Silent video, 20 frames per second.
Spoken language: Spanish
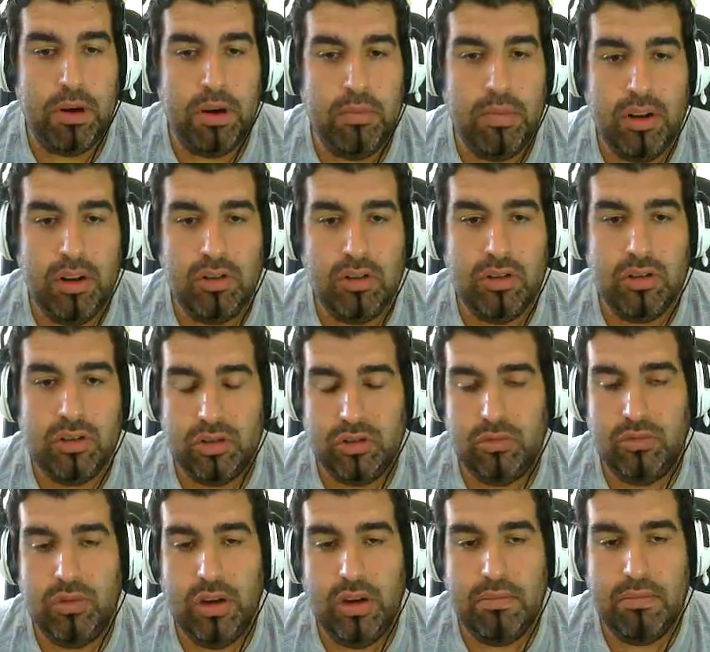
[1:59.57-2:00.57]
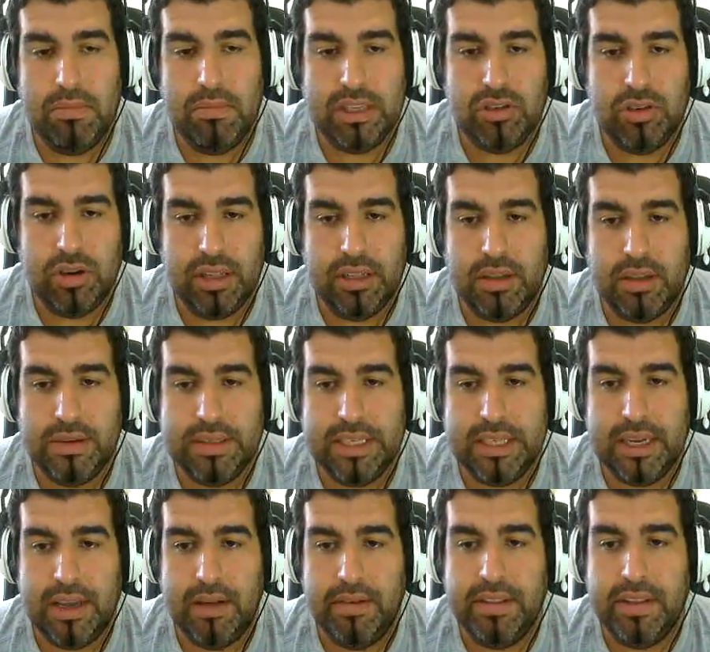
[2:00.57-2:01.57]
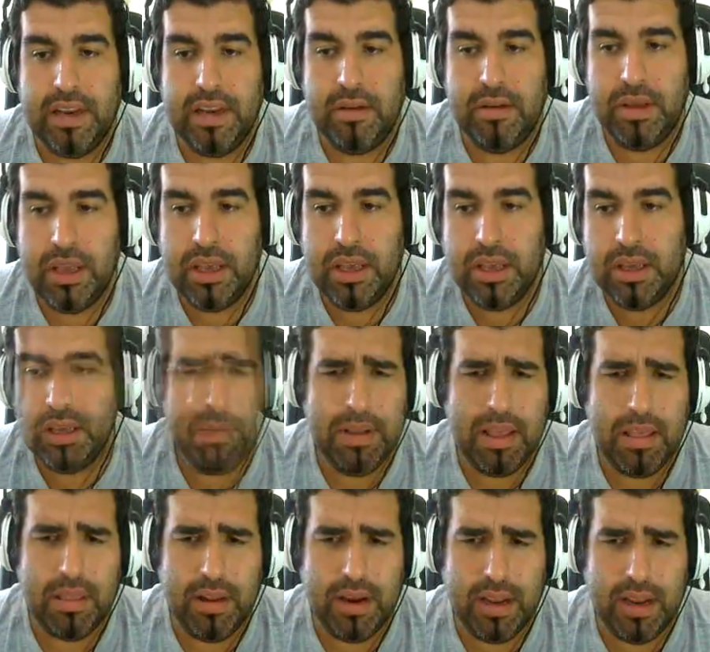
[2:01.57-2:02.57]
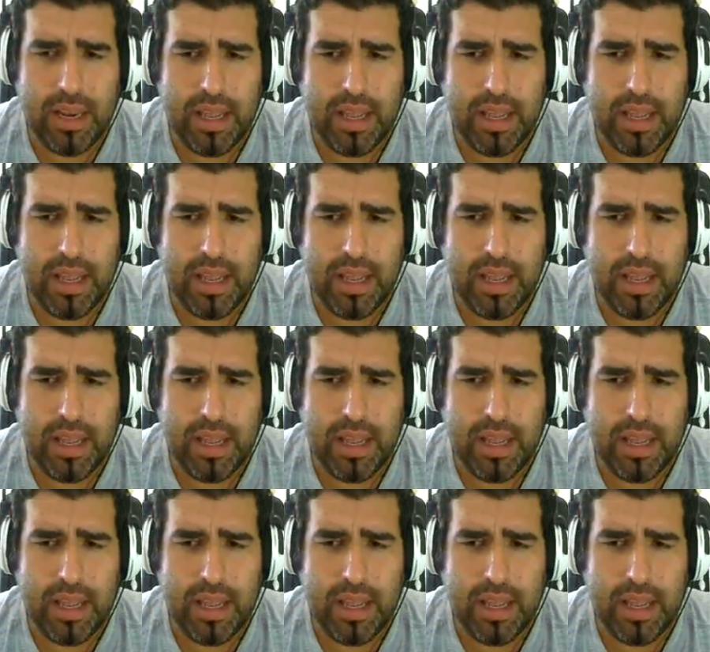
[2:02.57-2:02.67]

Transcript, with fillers: por lo menos una macho Argentavis sí que me vendría bien. También hacer